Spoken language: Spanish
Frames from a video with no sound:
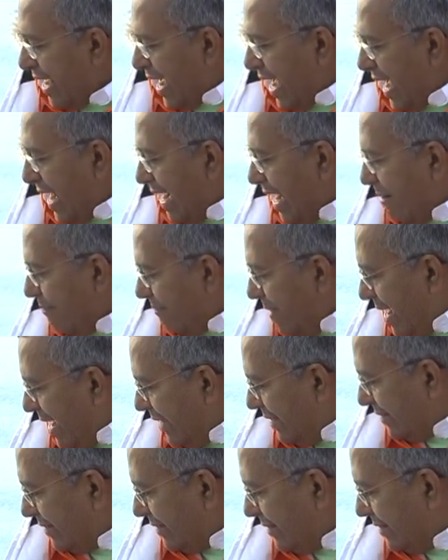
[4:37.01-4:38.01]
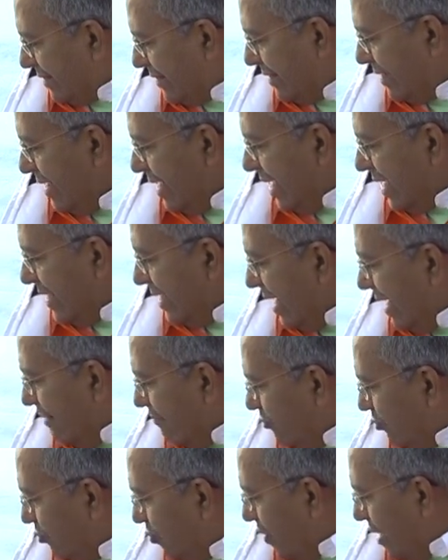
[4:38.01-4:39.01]
a la paz y a la
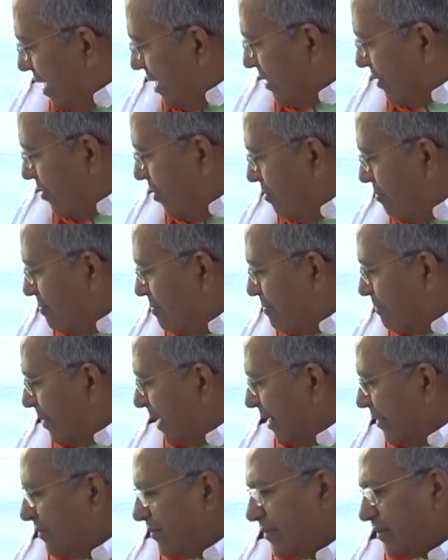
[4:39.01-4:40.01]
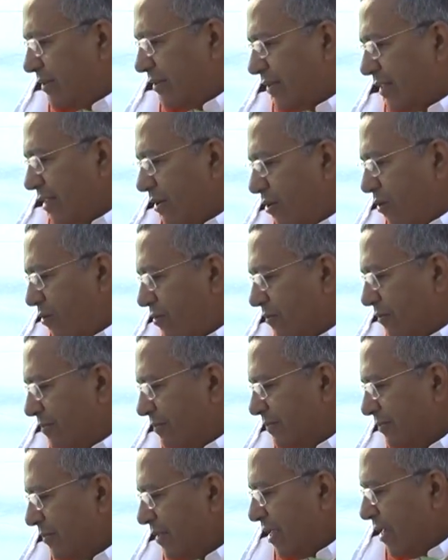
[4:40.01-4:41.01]
mutual comprensión
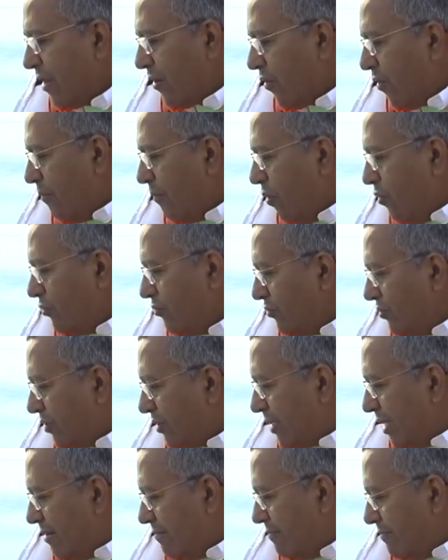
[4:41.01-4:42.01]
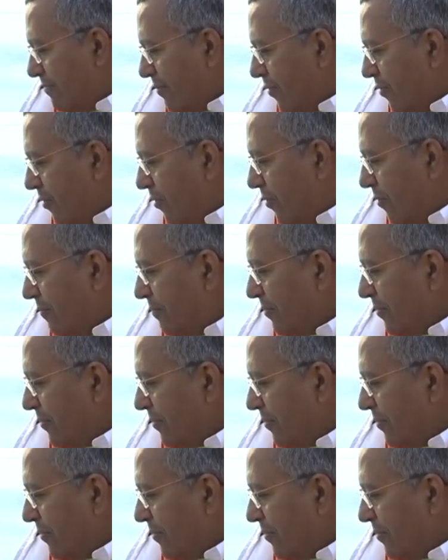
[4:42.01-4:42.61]
como un símbolo